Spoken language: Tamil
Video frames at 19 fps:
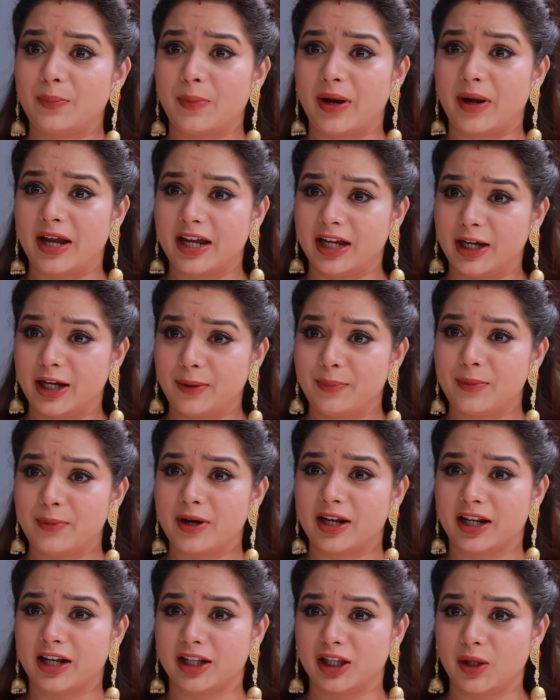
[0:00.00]
அஞ்சலி
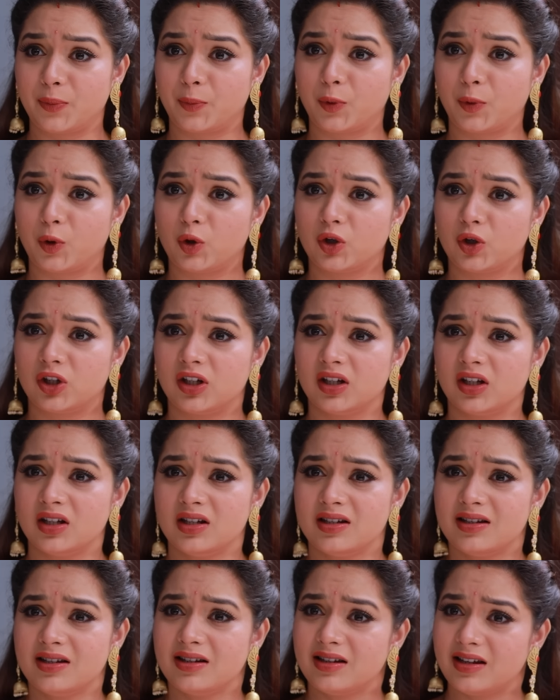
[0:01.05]
பொய்யை
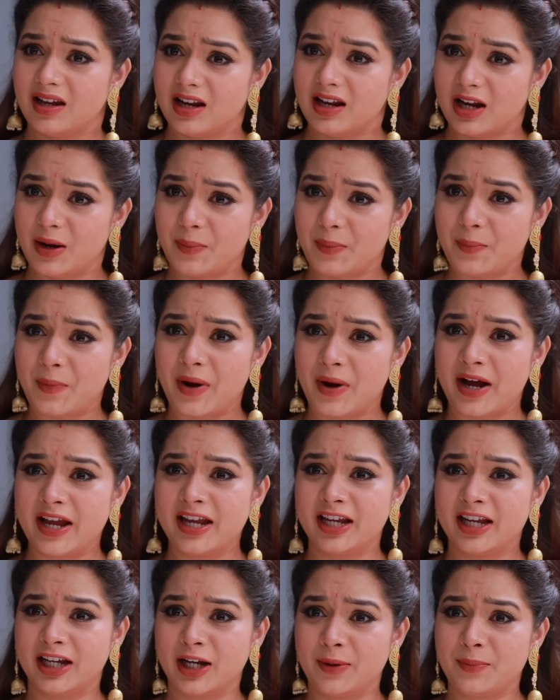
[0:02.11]
நிலநாட்டிட்டாங்க ஆனால்
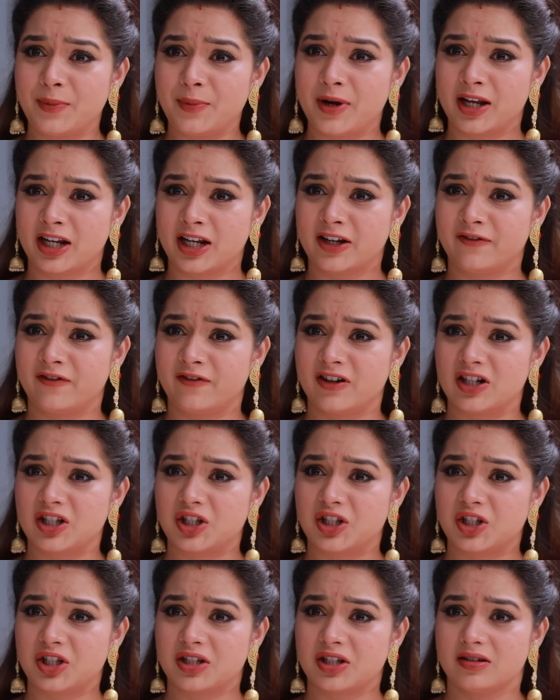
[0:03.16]
இலக்கியாவுக்கு
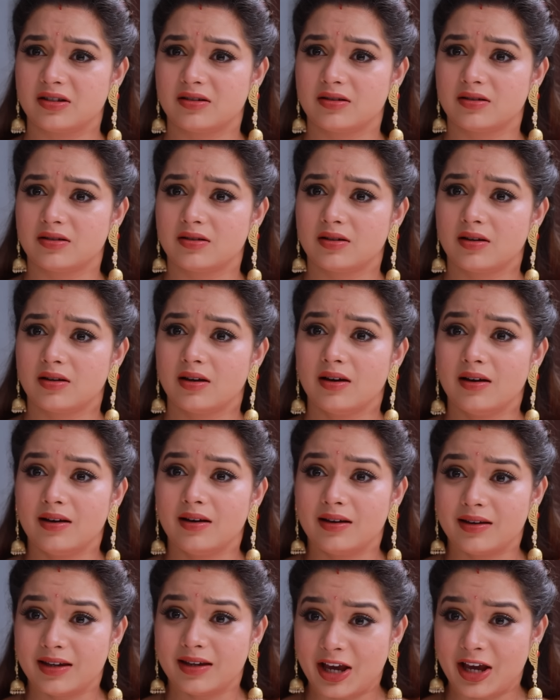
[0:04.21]
ஜானகி சப்போர்ட்
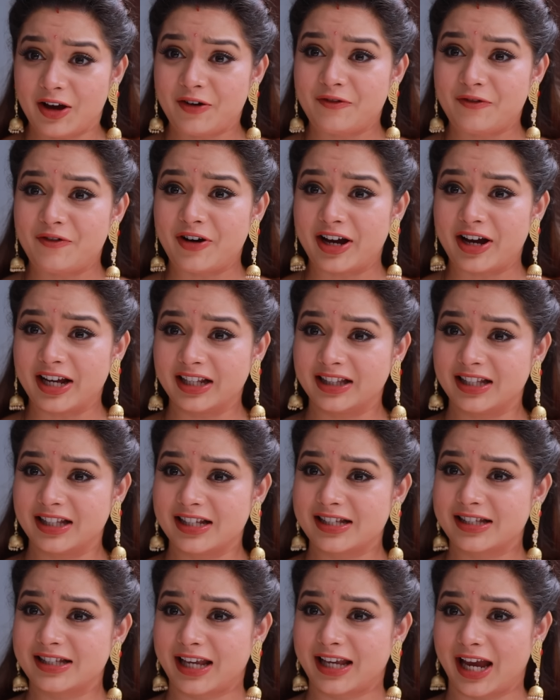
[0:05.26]
பண்ணதுனால அஞ்சலிக்கு
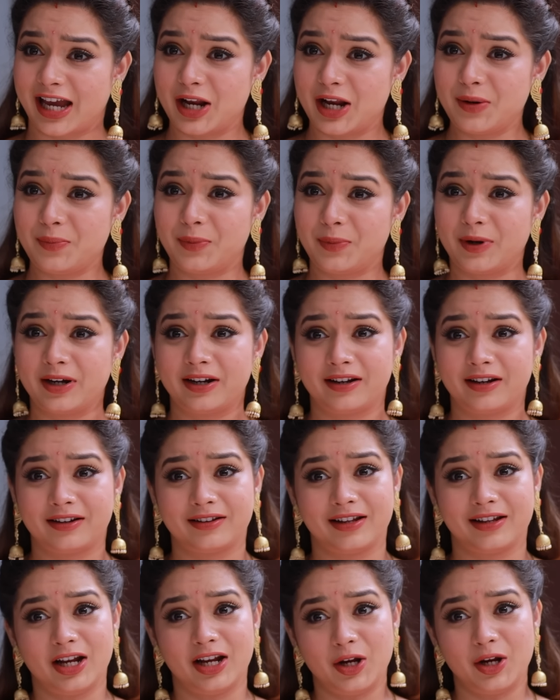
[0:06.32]
ஜானகி மேலே
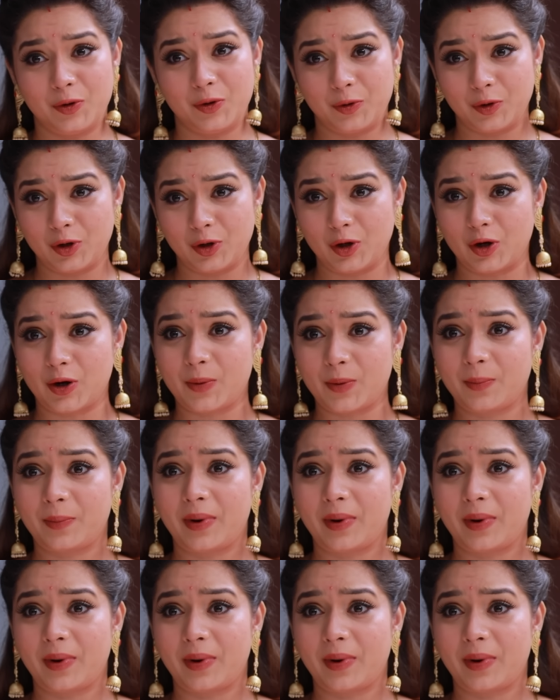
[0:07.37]
கோபமும் வந்துருச்சு